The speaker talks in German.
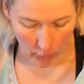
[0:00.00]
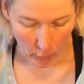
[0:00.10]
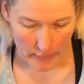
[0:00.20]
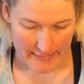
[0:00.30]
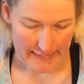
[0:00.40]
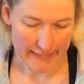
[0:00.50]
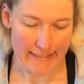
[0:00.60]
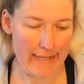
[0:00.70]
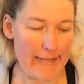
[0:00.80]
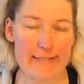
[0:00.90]
Und
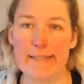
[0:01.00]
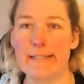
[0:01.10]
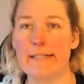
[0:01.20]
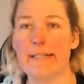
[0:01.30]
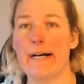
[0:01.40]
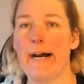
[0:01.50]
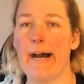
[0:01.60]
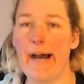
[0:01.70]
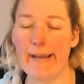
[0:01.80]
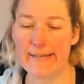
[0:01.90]
dann näht ihr
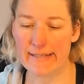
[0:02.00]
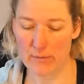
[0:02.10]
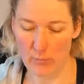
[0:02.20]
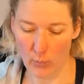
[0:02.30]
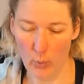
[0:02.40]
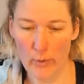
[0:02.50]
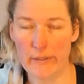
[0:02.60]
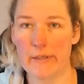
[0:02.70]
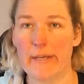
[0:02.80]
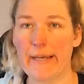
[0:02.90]
an den
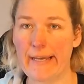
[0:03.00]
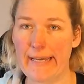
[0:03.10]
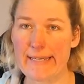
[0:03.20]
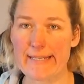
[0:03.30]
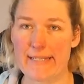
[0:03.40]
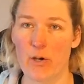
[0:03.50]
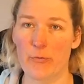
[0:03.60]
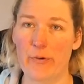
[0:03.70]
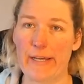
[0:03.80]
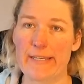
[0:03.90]
Boden rechts
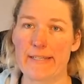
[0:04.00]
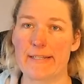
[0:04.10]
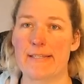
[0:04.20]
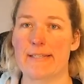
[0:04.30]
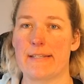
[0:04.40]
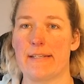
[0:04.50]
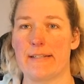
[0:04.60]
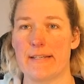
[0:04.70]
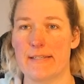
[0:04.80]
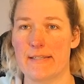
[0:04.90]
auf rechts.
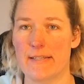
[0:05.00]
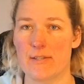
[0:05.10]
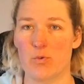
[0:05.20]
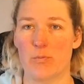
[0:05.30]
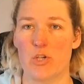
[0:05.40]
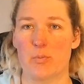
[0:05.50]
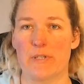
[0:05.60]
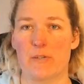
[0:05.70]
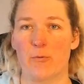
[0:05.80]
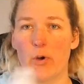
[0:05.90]
Das ist jetzt zum Beispiel
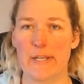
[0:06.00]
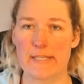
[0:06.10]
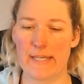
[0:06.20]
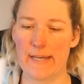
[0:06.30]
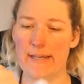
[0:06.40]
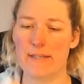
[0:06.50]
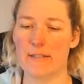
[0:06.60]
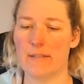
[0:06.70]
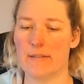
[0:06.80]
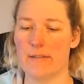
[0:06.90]
das
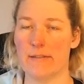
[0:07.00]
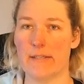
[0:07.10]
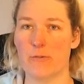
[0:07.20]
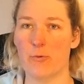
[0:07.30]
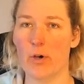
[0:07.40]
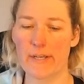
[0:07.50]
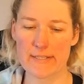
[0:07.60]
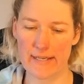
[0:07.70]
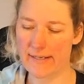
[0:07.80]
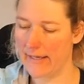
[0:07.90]
Vorderteil, das
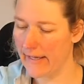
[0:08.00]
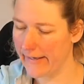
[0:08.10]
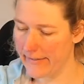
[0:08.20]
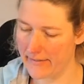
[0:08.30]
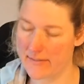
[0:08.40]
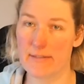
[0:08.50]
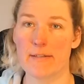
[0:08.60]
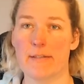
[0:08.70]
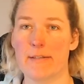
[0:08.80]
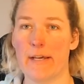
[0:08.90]
Vorderteil ran,
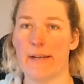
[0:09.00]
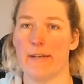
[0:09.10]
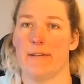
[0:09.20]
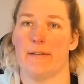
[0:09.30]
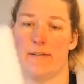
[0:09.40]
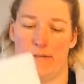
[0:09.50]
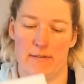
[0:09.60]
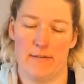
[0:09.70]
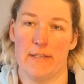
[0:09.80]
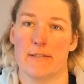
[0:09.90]
dann
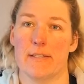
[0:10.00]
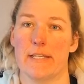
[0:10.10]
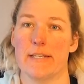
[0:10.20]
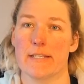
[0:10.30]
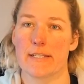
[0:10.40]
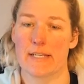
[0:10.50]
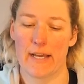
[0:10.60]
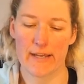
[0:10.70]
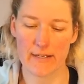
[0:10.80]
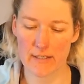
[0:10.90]
dieses
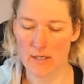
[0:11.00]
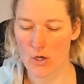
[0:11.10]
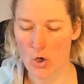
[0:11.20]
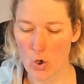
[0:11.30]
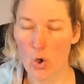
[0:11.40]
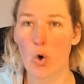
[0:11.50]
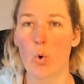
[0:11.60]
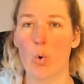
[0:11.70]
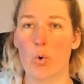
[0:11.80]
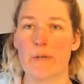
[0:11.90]
Hinterteil
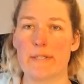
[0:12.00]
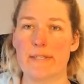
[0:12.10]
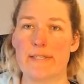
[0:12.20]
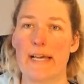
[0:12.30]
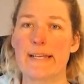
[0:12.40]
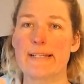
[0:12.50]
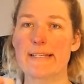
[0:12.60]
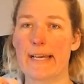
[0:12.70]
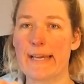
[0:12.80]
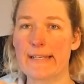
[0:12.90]
und die
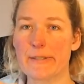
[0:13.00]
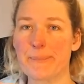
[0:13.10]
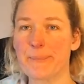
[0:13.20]
Seitenteile.